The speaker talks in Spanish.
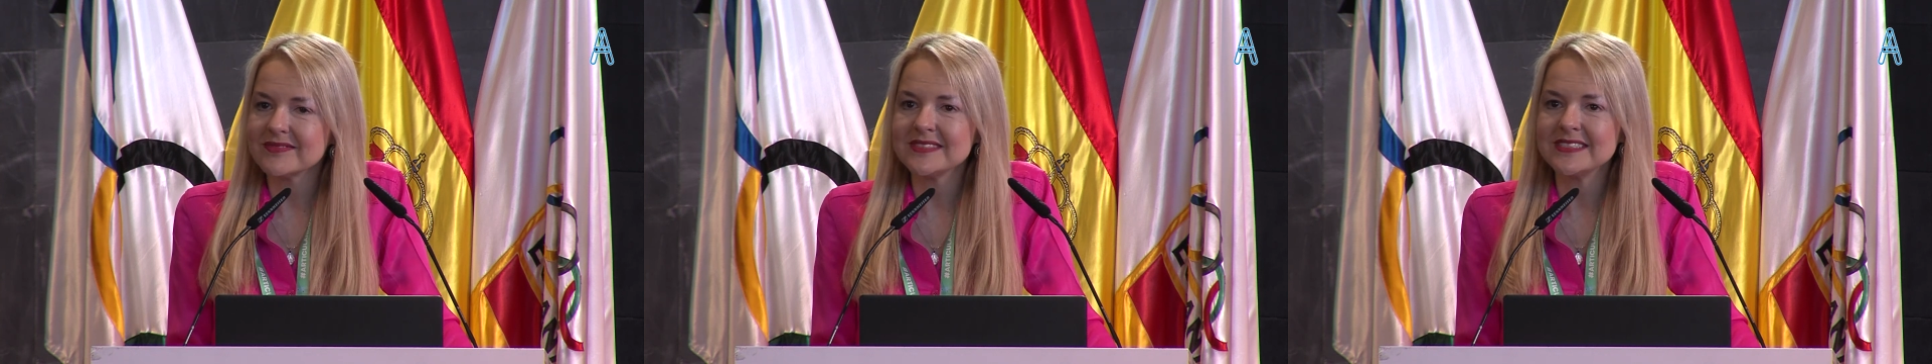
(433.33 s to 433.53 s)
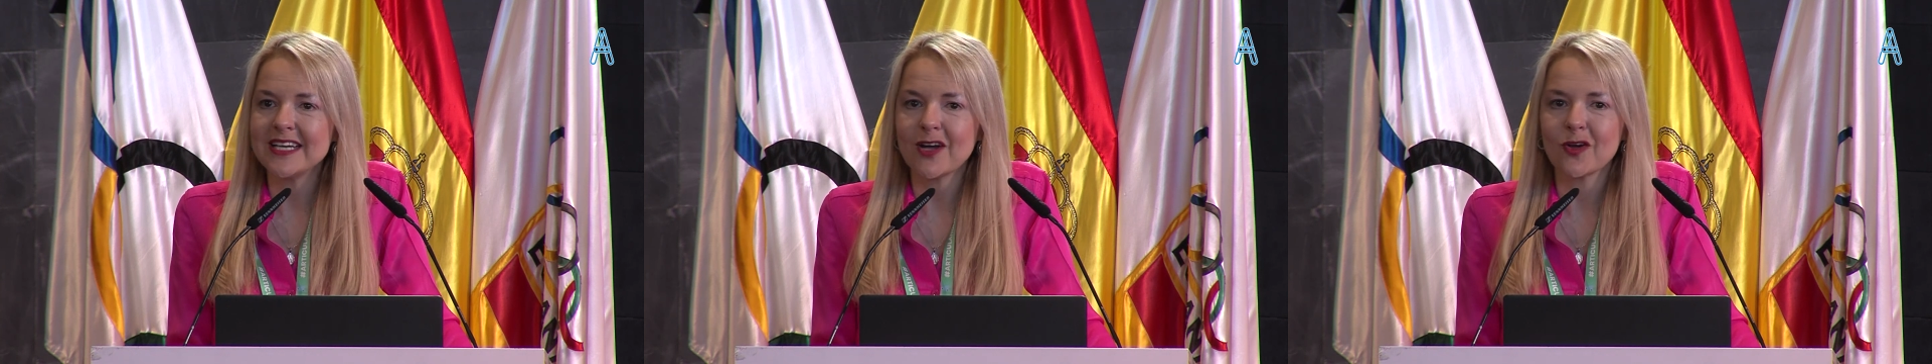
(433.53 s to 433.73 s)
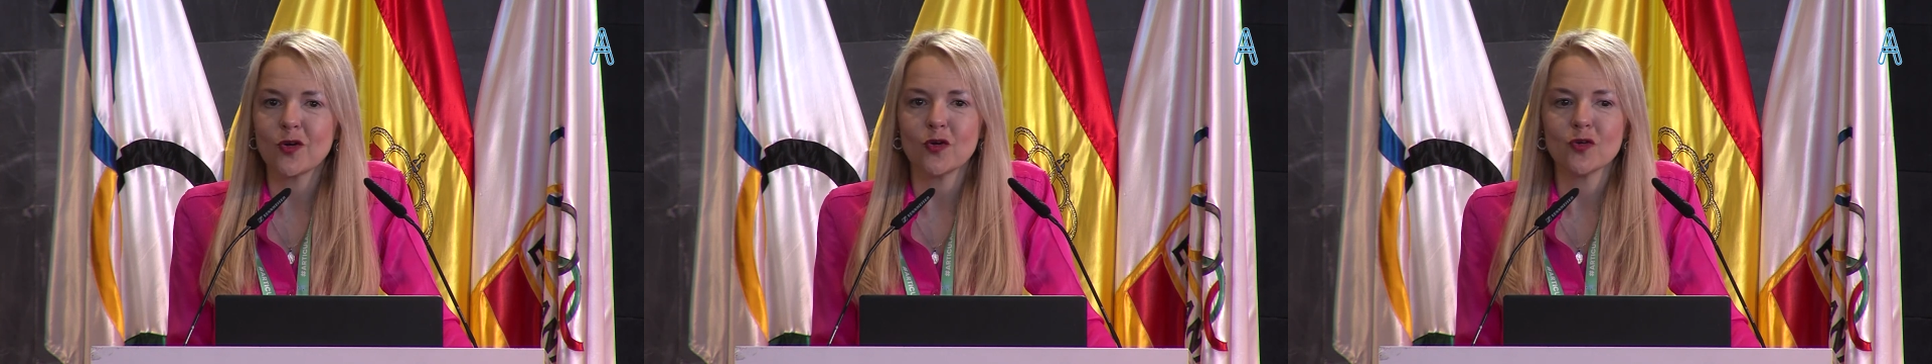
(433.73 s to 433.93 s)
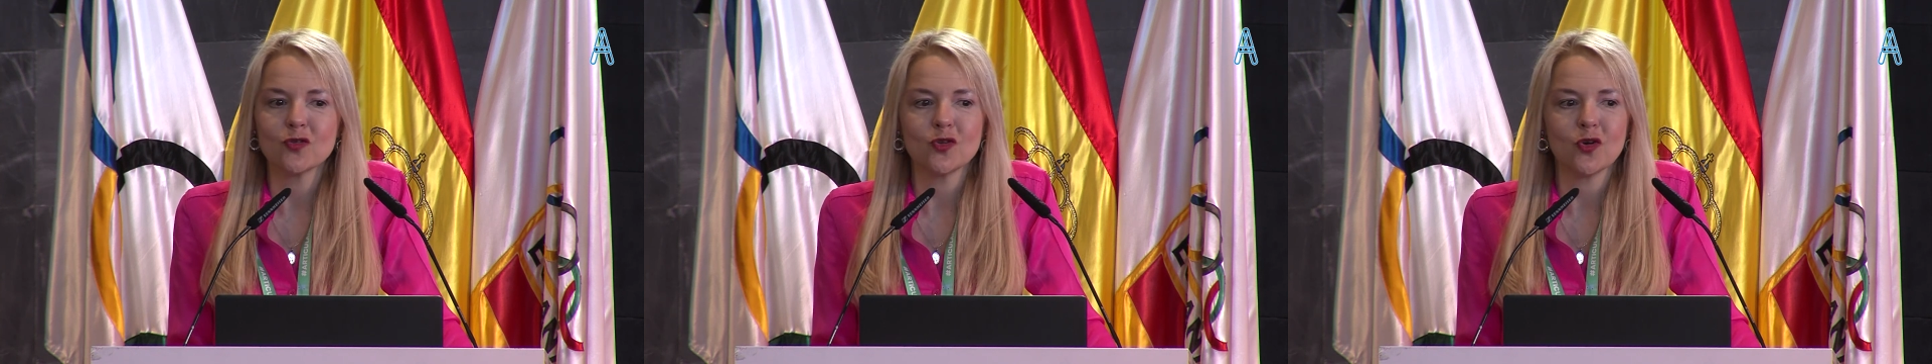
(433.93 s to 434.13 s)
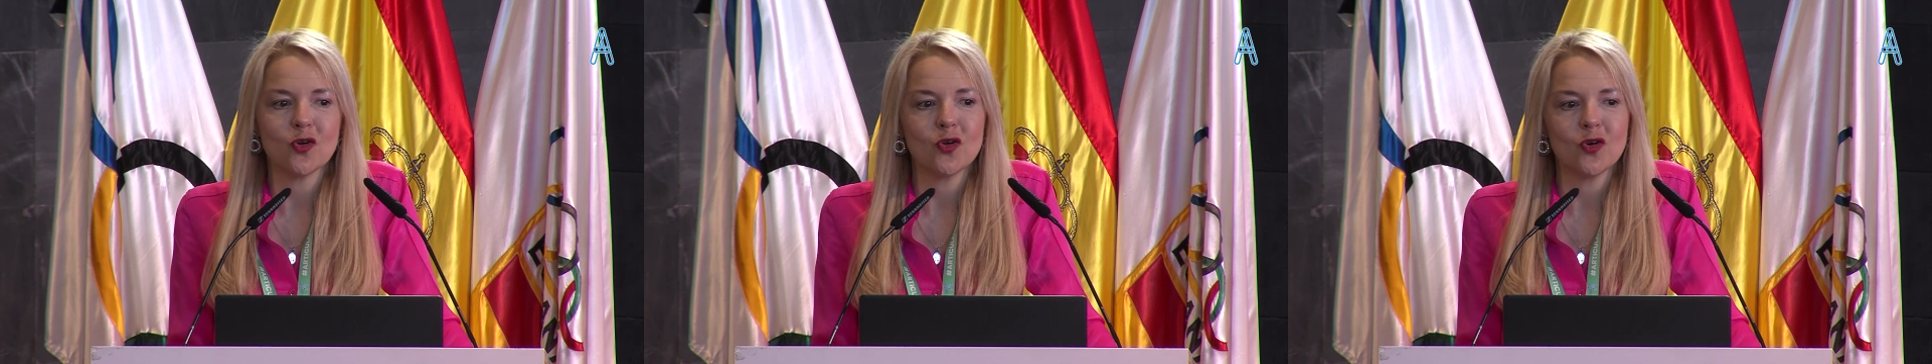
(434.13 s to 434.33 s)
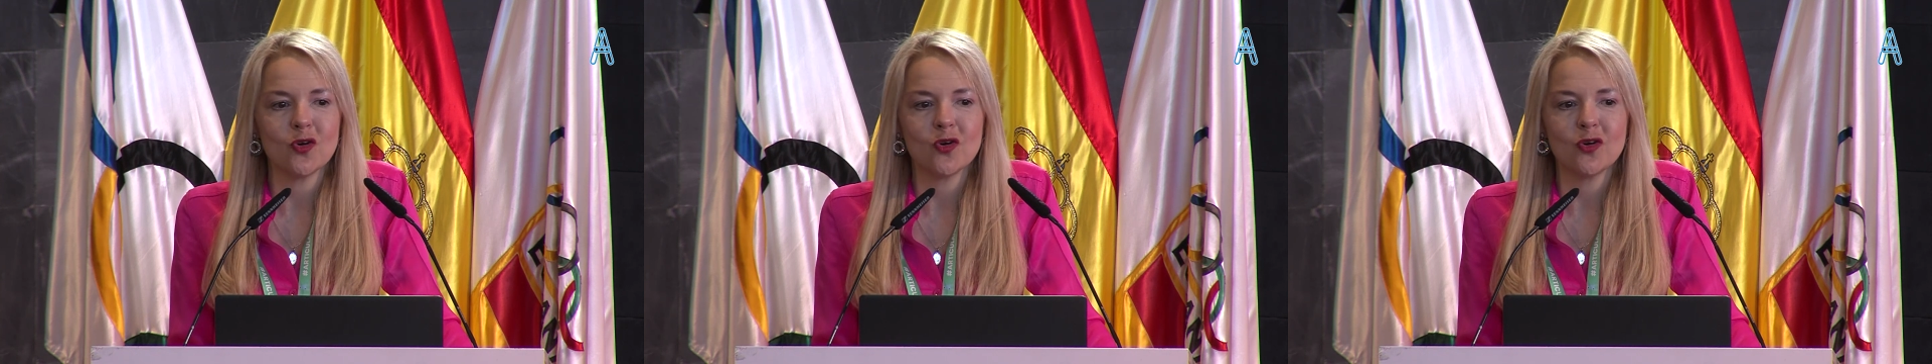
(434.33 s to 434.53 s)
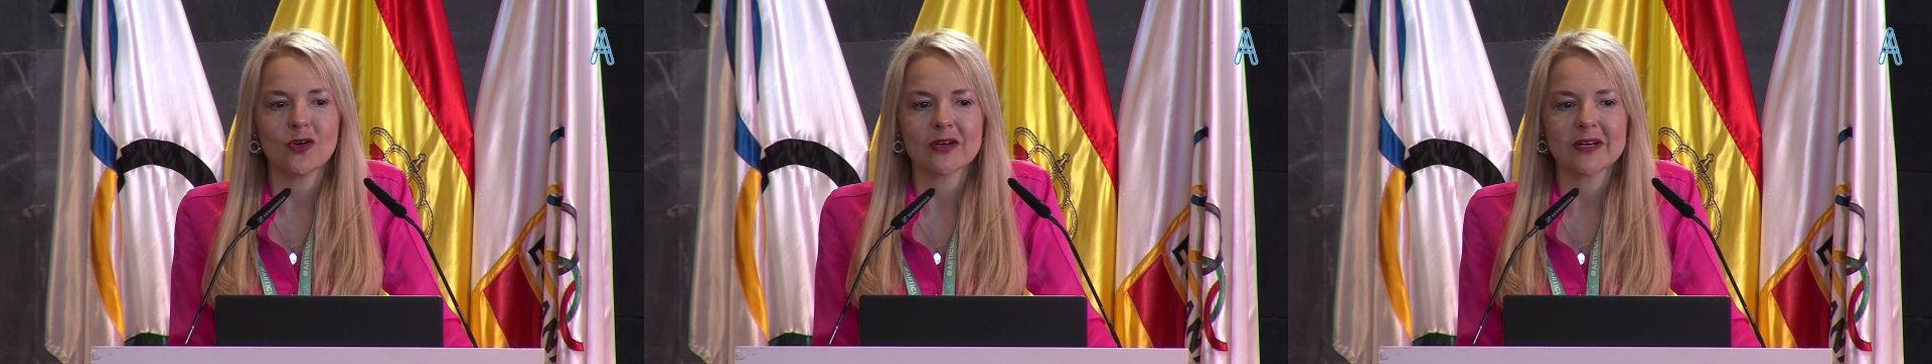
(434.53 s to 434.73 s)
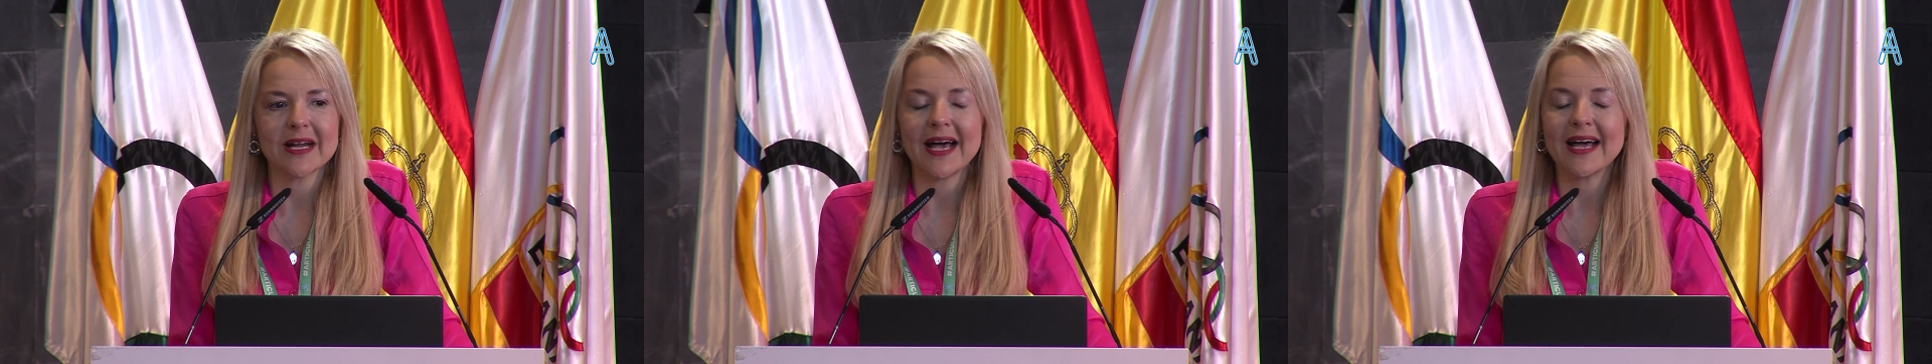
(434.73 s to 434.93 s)
ya con
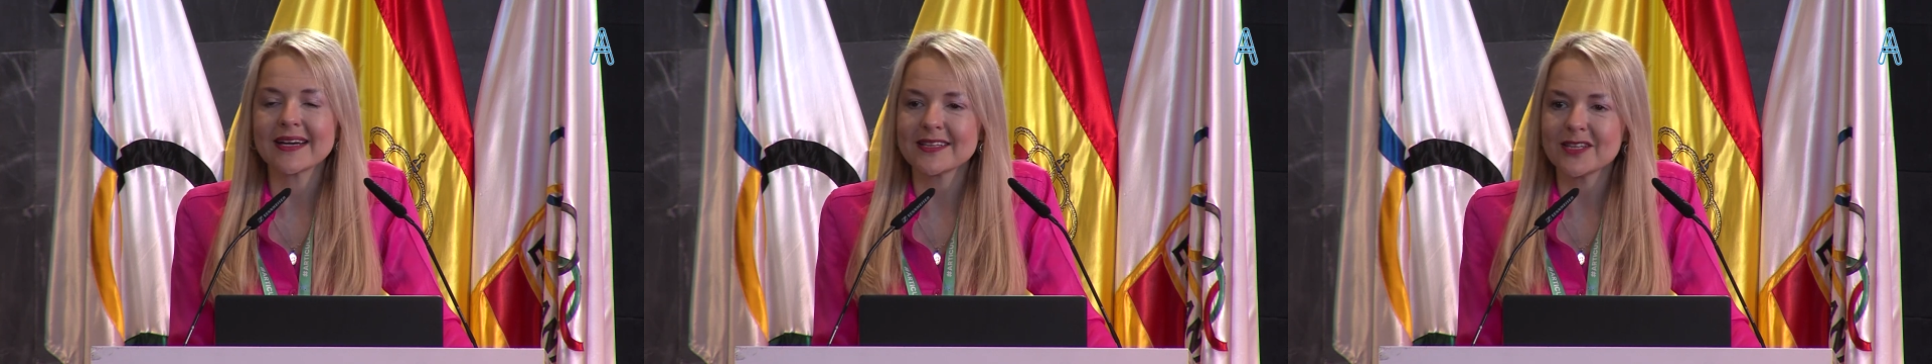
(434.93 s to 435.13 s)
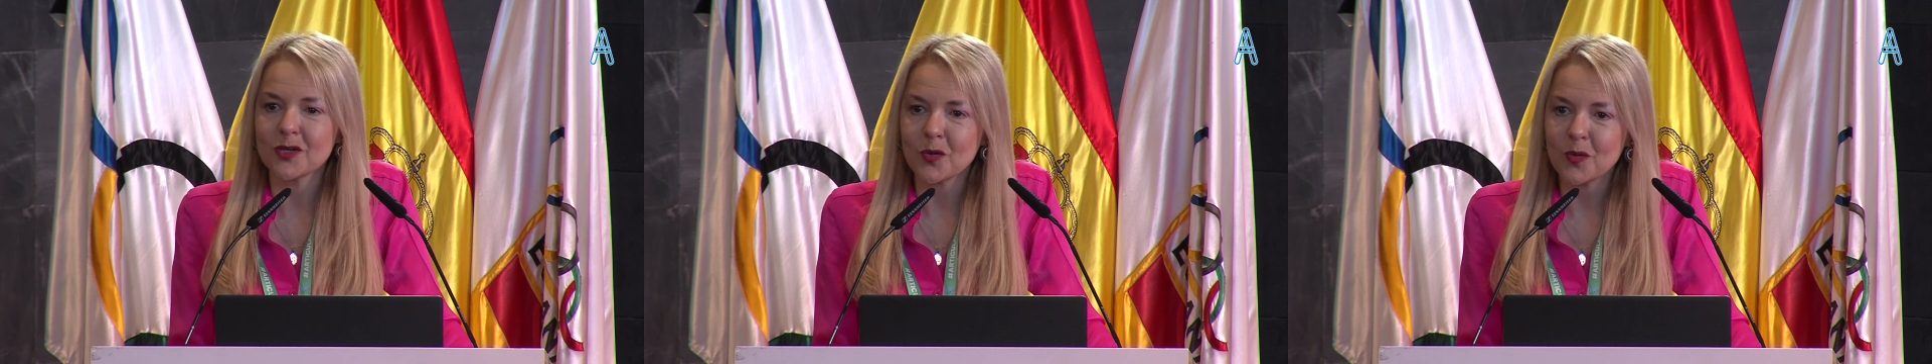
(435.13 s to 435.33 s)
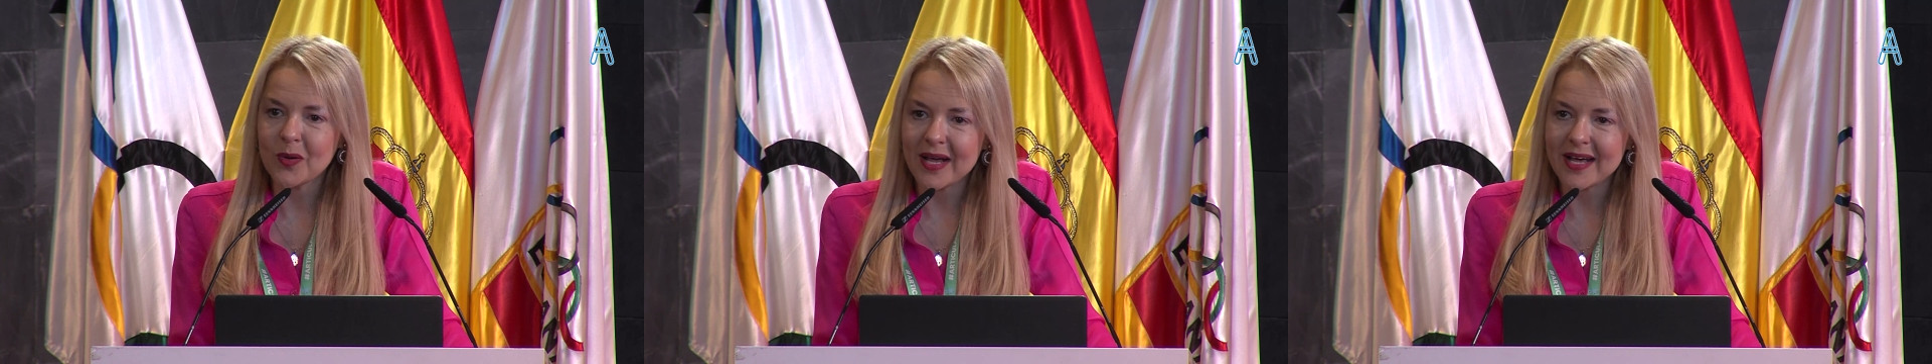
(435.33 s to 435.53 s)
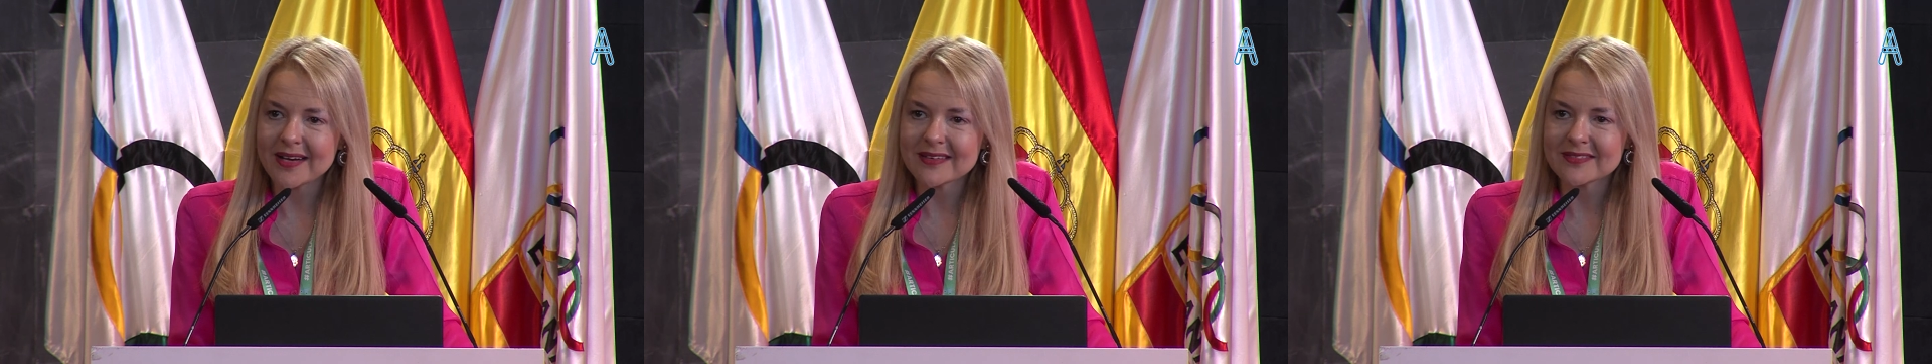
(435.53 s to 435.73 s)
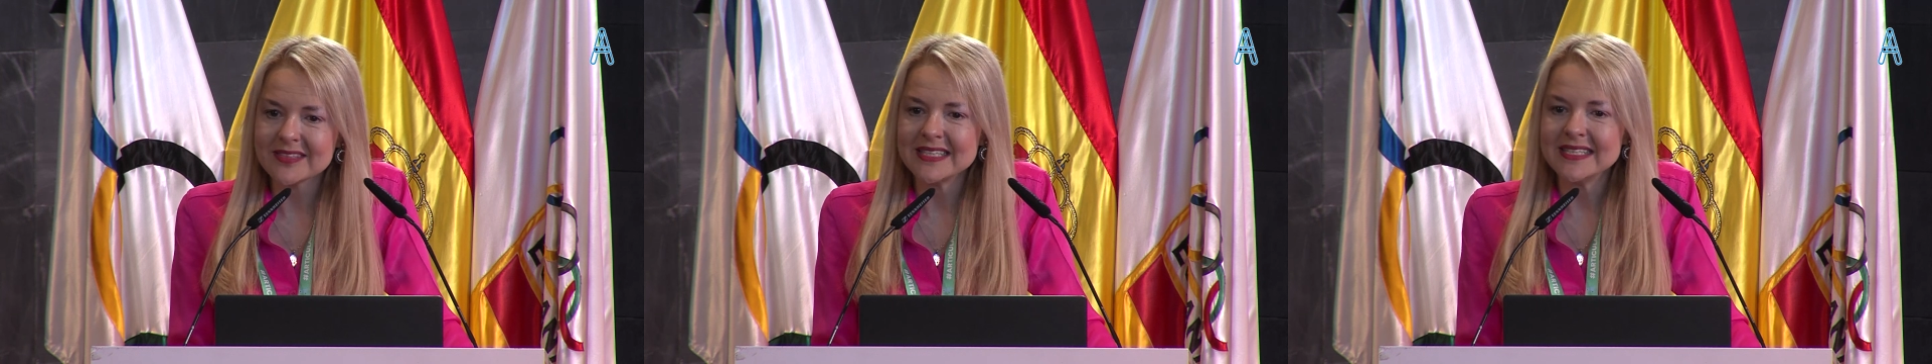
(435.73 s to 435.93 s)
dolor articular,